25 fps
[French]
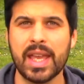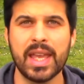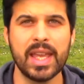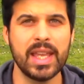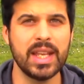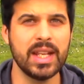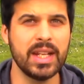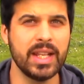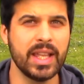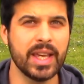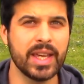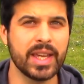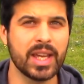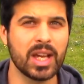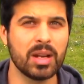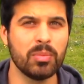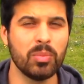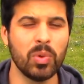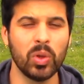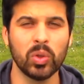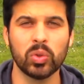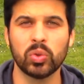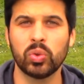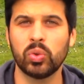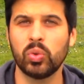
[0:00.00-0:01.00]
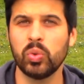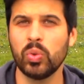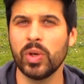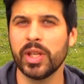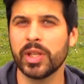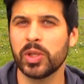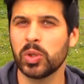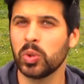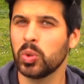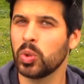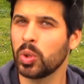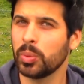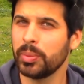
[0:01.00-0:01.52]
Et il y a également tous les
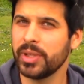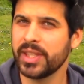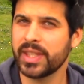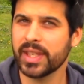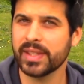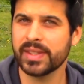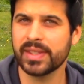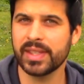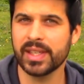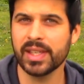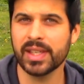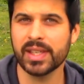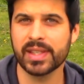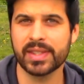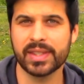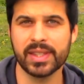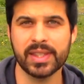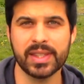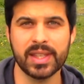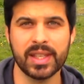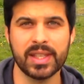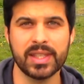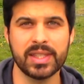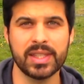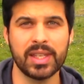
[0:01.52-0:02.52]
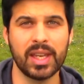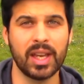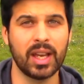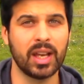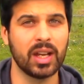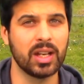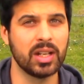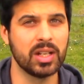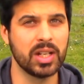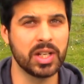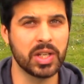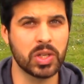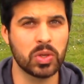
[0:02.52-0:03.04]
cucurbitacées, c'est-à-dire
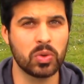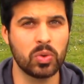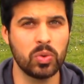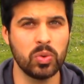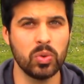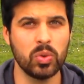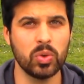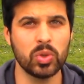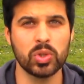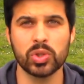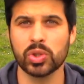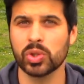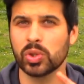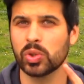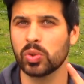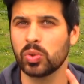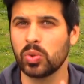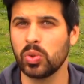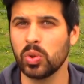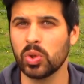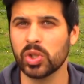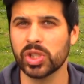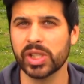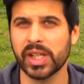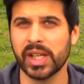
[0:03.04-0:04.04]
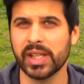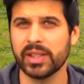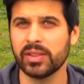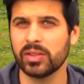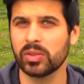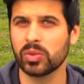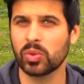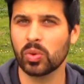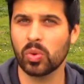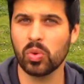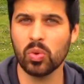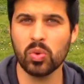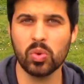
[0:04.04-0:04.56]
les courges,
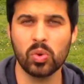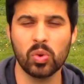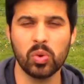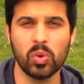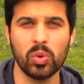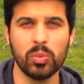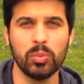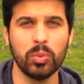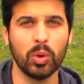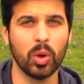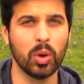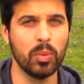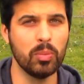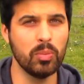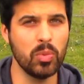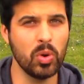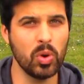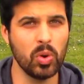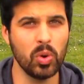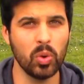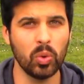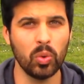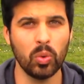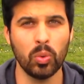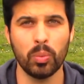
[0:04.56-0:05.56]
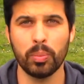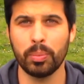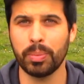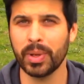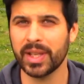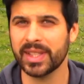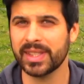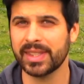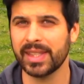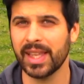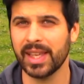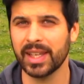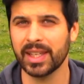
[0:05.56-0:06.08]
courgettes, concombres, melons,
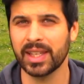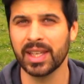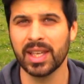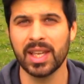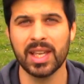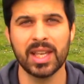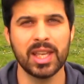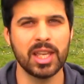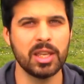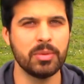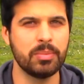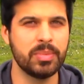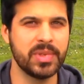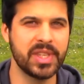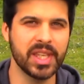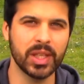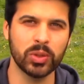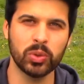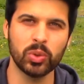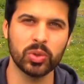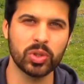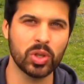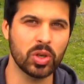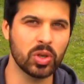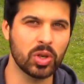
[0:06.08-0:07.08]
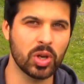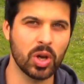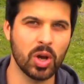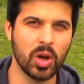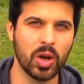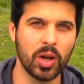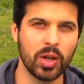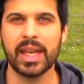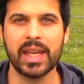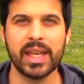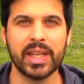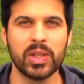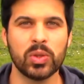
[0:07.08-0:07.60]
pastèques et bien d'autres encore.
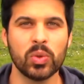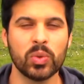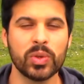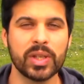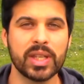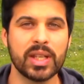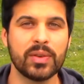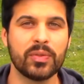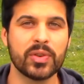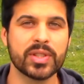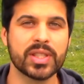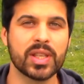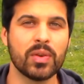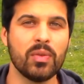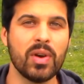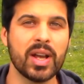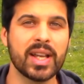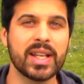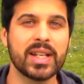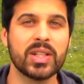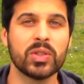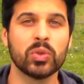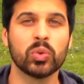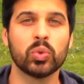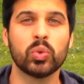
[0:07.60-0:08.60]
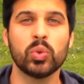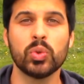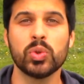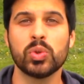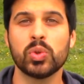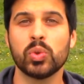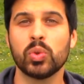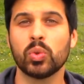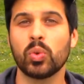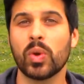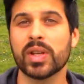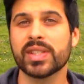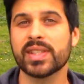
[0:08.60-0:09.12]
Et donc, il faut savoir qu'ils ont tous
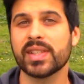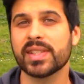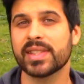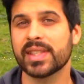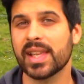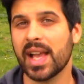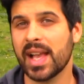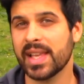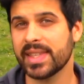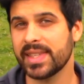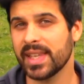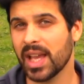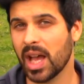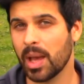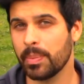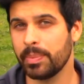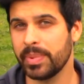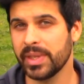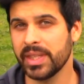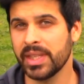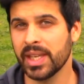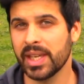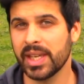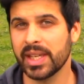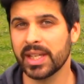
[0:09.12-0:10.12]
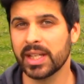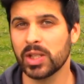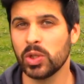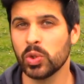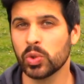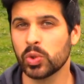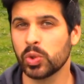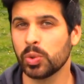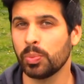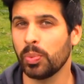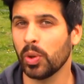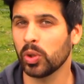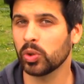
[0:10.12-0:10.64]
une croissance assez rapide et qu'ils ne
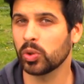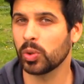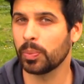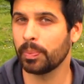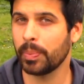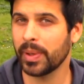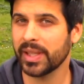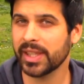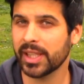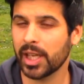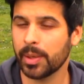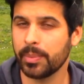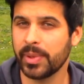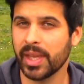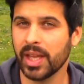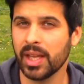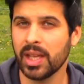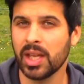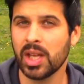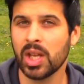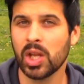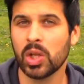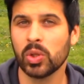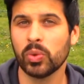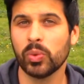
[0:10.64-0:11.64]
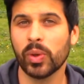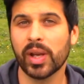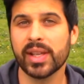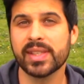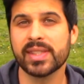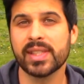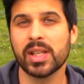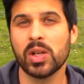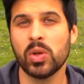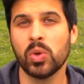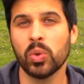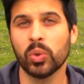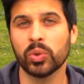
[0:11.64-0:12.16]
supportent pas très bien de
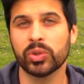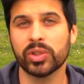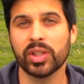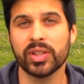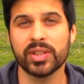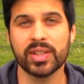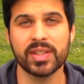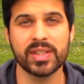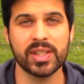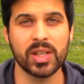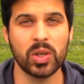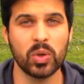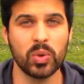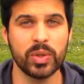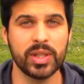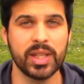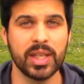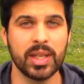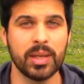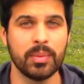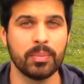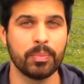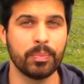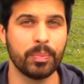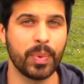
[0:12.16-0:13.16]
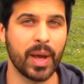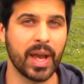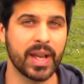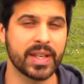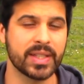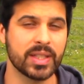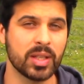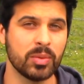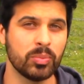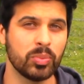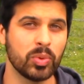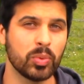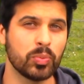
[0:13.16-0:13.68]
rester longtemps dans un godet. Par
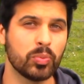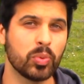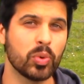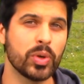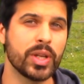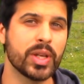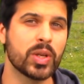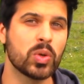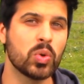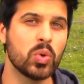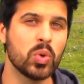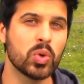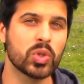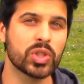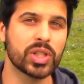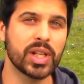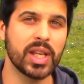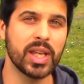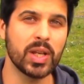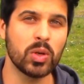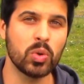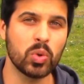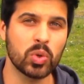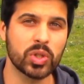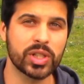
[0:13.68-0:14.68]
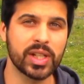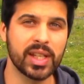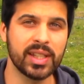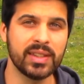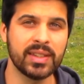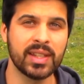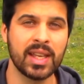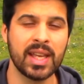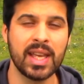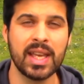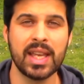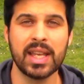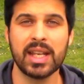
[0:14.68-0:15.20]
exemple, pour les courges et courgettes,
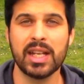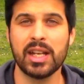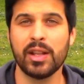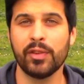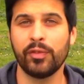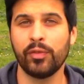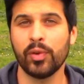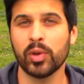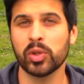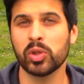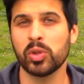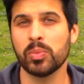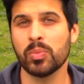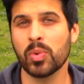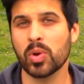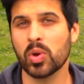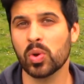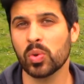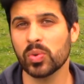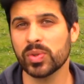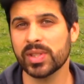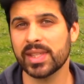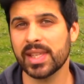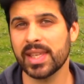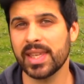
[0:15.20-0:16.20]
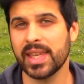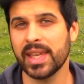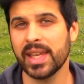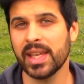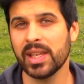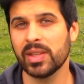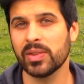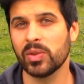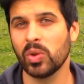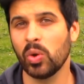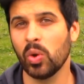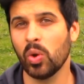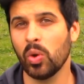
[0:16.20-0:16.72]
il est fortement conseillé
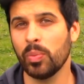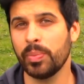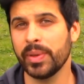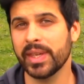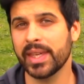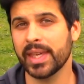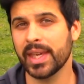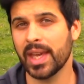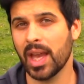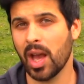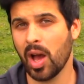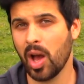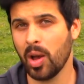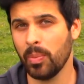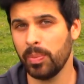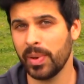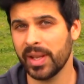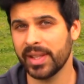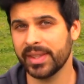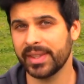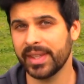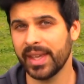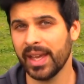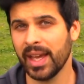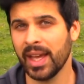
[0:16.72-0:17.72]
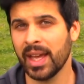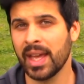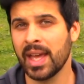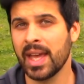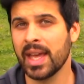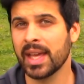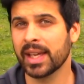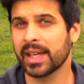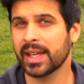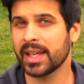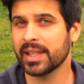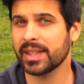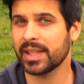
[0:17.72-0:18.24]
de le repiquer en pleine terre
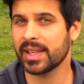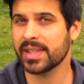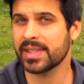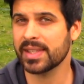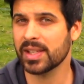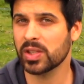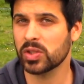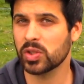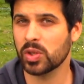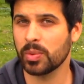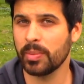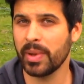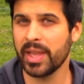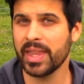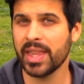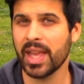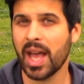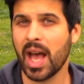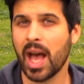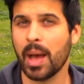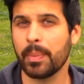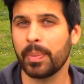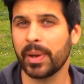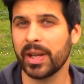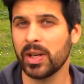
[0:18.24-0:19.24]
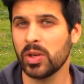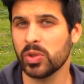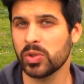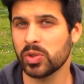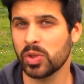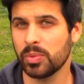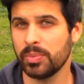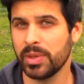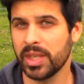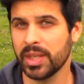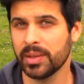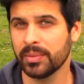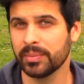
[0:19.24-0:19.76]
4 à 5 semaines après le
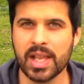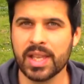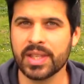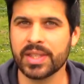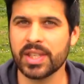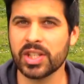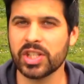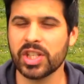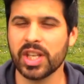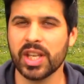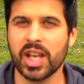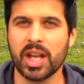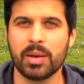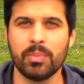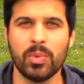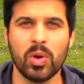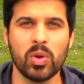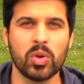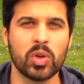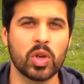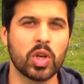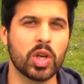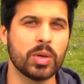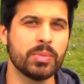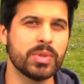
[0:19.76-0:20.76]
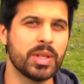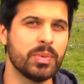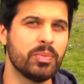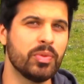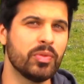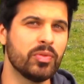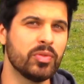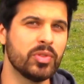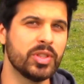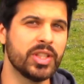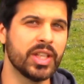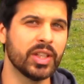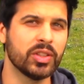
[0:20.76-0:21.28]
semis. Sachez également que comme j'ai pu
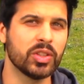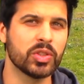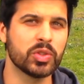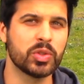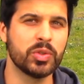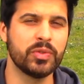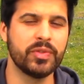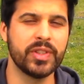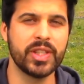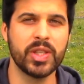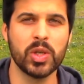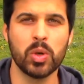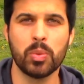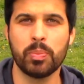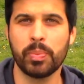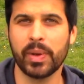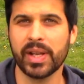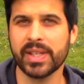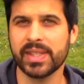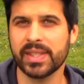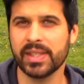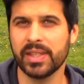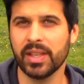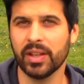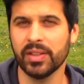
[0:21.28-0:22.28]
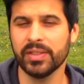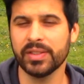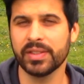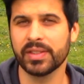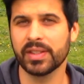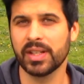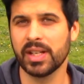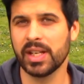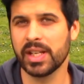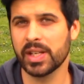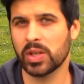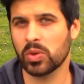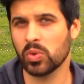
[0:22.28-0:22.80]
vous le dire dans une vidéo précédente,
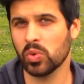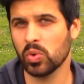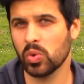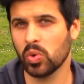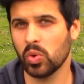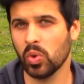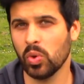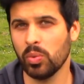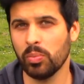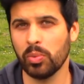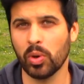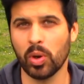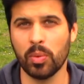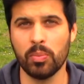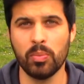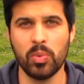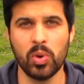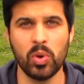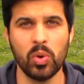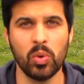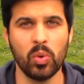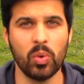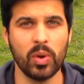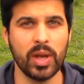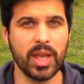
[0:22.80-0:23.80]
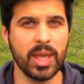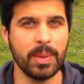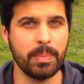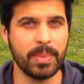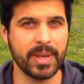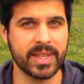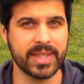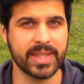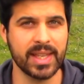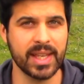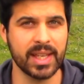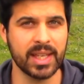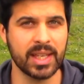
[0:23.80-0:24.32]
les concombres, melons et
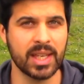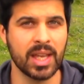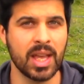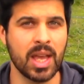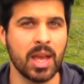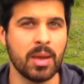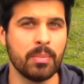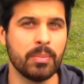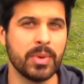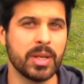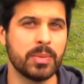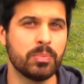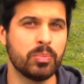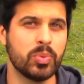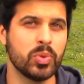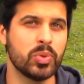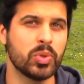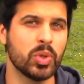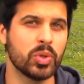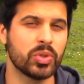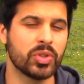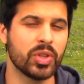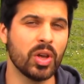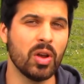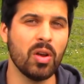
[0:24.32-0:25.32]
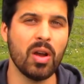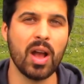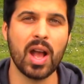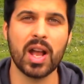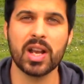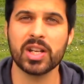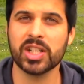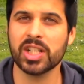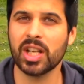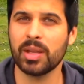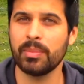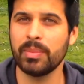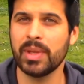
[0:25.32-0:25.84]
pastèques mettent plus de temps
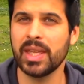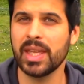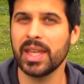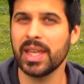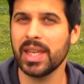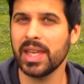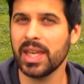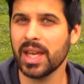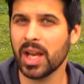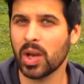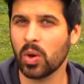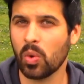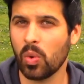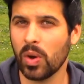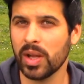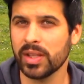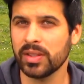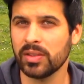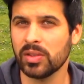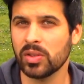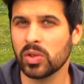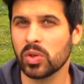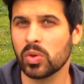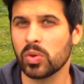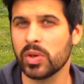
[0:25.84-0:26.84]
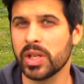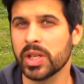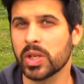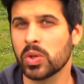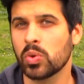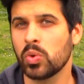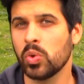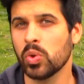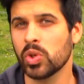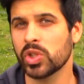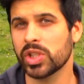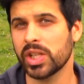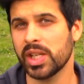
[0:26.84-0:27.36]
à germer et à croître que les
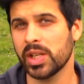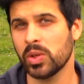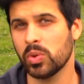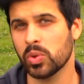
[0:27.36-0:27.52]
courges et